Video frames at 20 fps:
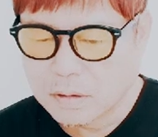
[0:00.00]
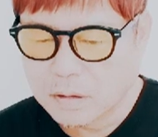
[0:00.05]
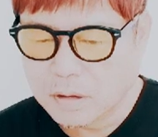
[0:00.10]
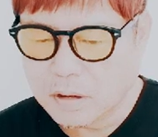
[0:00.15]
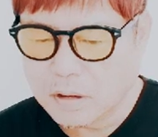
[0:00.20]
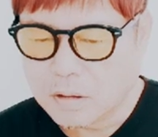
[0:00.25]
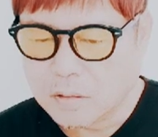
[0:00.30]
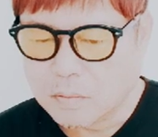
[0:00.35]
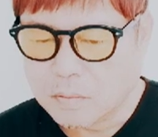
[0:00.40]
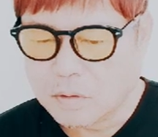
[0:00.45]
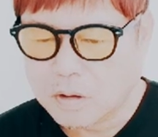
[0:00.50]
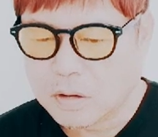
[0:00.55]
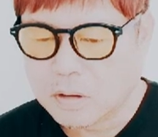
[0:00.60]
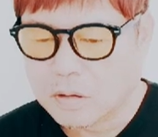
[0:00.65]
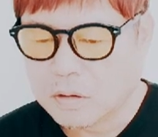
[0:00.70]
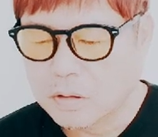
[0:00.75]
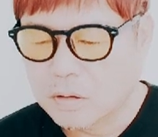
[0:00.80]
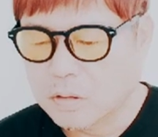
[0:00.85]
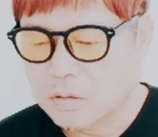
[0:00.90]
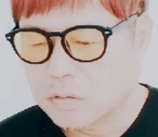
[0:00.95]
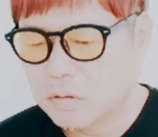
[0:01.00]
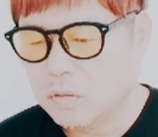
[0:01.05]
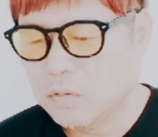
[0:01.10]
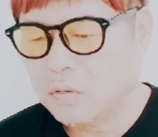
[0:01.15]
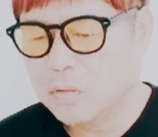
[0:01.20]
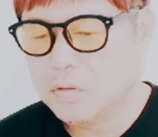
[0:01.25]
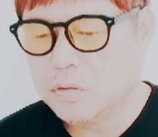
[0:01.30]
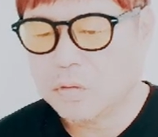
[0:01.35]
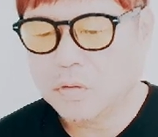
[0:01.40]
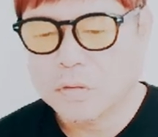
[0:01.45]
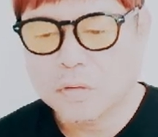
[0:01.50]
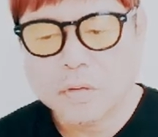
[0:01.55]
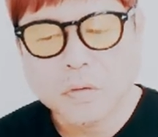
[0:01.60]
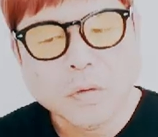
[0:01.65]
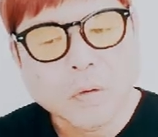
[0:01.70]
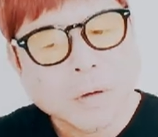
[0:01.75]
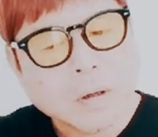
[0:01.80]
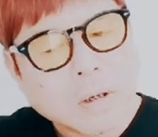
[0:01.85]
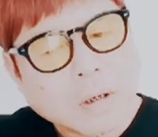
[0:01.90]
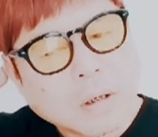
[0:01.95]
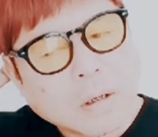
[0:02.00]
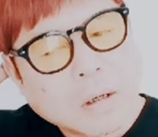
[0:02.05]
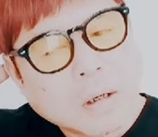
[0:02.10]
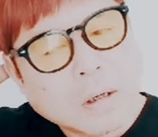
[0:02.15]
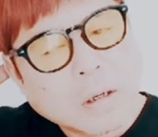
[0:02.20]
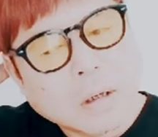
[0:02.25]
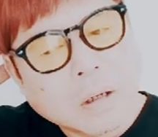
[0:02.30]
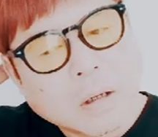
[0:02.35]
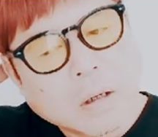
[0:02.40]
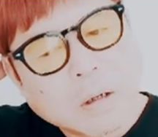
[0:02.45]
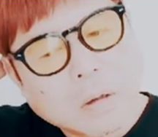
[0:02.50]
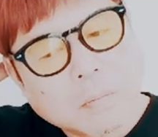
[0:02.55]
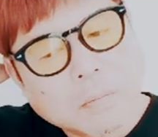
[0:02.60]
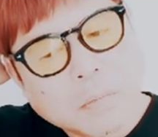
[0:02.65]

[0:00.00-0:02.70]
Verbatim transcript: で、まあ、その直後から、